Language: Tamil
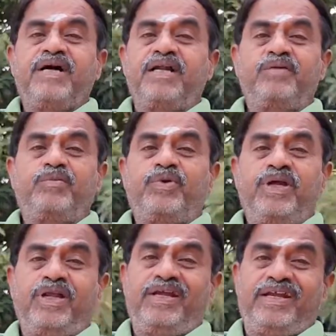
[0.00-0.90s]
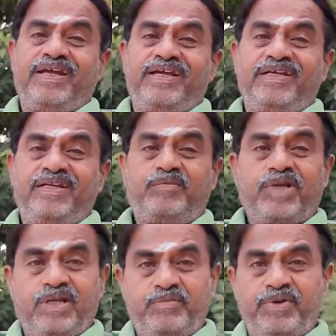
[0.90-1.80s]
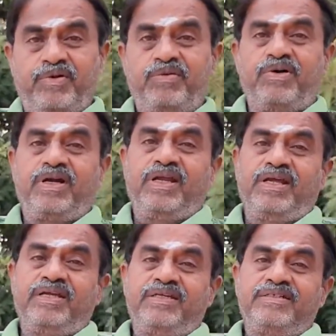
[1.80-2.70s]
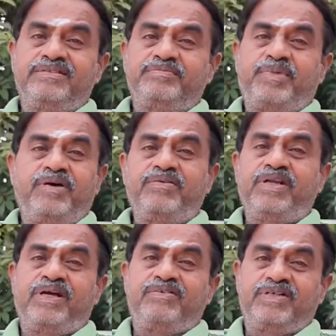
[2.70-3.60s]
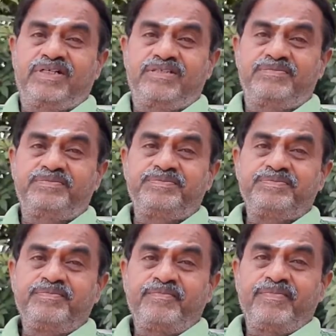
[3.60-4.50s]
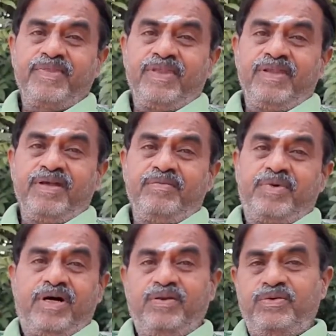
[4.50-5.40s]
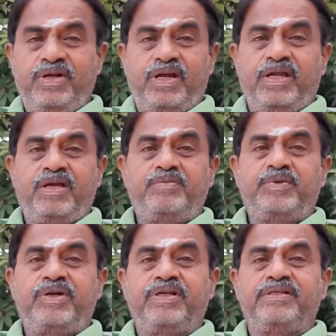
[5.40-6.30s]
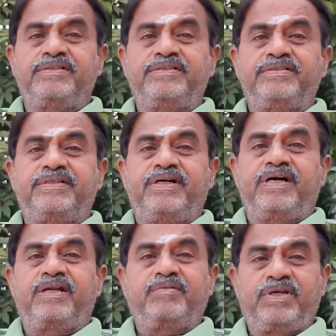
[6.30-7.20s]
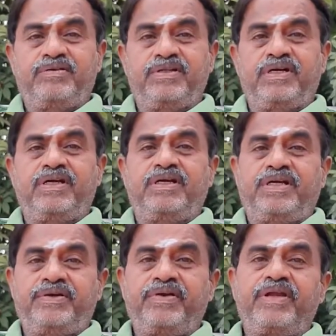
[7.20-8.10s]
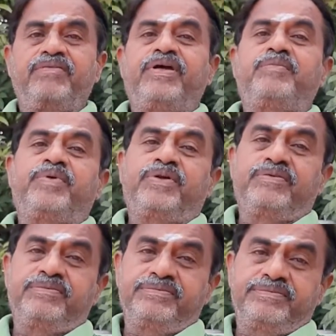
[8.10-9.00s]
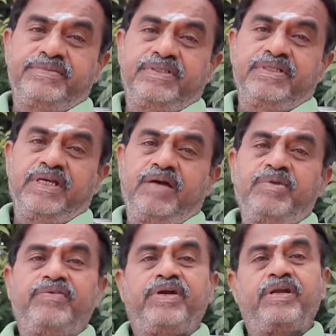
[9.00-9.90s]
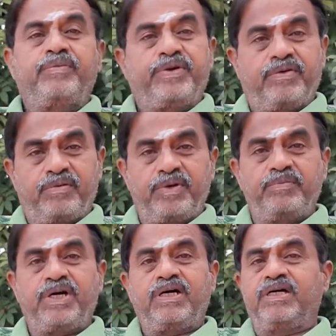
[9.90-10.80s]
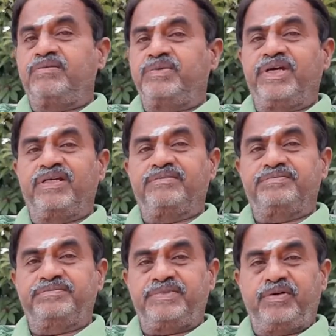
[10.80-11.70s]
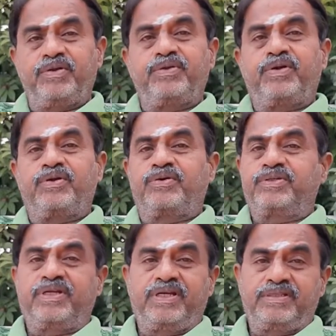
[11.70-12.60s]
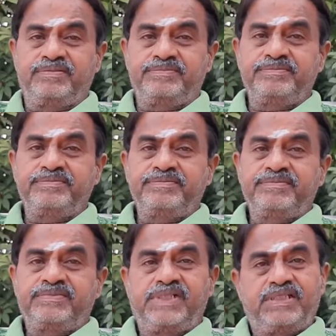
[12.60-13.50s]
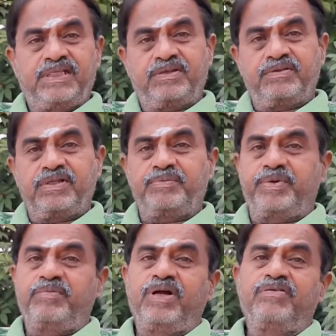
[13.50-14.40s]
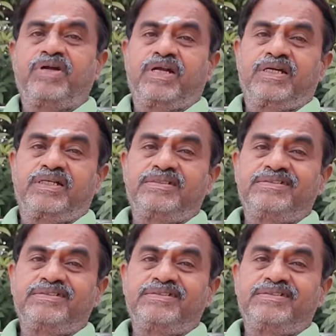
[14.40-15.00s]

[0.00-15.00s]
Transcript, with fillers: ஆனால் முறை இல்லைங்களே நம்மளை நம்பி வருவாங்களே பாவம் இல்லையா அவங்க பால் ஒன்றும் கிடைக்காம போயிடாது ஆறரை மணிக்கு வந்தாங்கன்னா ஏழு வரைக்கும் வெயிட் பண்ணணும் அந்த கேப்பில் வீட்டுக்கு போயிட்டு வர முடியுமா முடியாது எவ்வளோ தூரம் இருக்கோ தெரியாது வயசானவங்க தான் பெரும்பாலும் வர்றாங்க